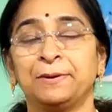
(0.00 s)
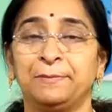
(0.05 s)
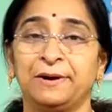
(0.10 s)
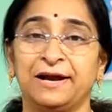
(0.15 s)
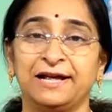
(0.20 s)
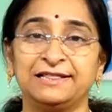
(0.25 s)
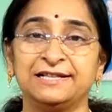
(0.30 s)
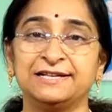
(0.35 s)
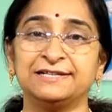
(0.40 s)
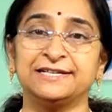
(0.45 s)

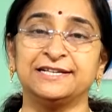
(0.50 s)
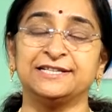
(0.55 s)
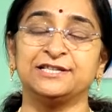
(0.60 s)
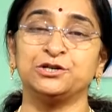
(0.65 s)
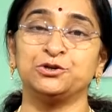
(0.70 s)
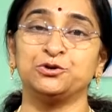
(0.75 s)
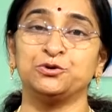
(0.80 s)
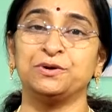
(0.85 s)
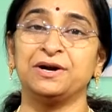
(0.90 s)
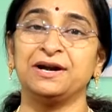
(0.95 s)
ప్రయత్నం
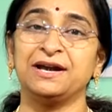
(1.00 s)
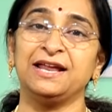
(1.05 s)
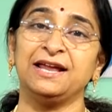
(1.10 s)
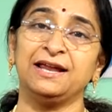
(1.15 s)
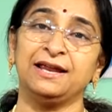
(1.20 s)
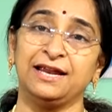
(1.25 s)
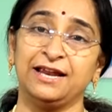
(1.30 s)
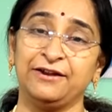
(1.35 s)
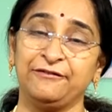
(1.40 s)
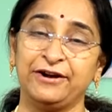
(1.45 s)
చేసి చూడండి
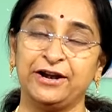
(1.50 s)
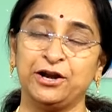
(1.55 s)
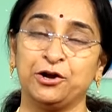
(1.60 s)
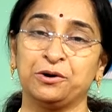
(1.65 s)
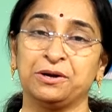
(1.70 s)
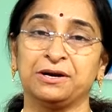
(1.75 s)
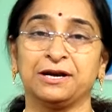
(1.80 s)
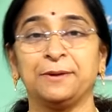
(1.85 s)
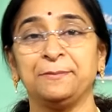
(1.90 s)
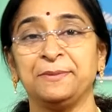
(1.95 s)
ఈ వీడియో
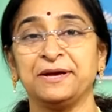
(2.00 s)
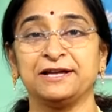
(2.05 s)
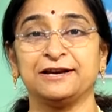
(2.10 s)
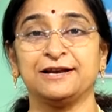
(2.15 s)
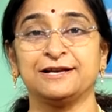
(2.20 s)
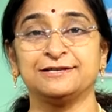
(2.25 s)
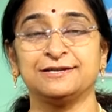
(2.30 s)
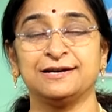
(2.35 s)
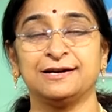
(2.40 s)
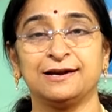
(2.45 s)
కనుక మీకు
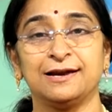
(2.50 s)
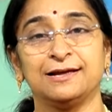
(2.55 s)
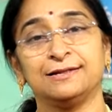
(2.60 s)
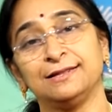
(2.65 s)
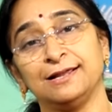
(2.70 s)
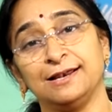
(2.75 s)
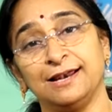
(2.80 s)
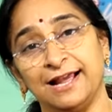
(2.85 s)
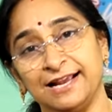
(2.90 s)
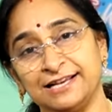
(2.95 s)

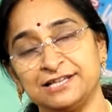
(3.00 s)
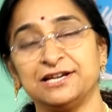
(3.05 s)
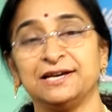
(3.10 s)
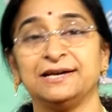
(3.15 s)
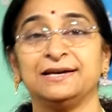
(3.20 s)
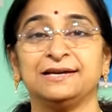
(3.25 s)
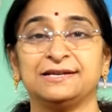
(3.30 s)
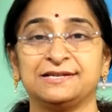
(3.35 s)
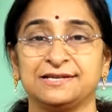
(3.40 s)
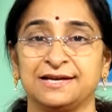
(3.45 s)
నచ్చినట్లయితే లైక్ చేయండి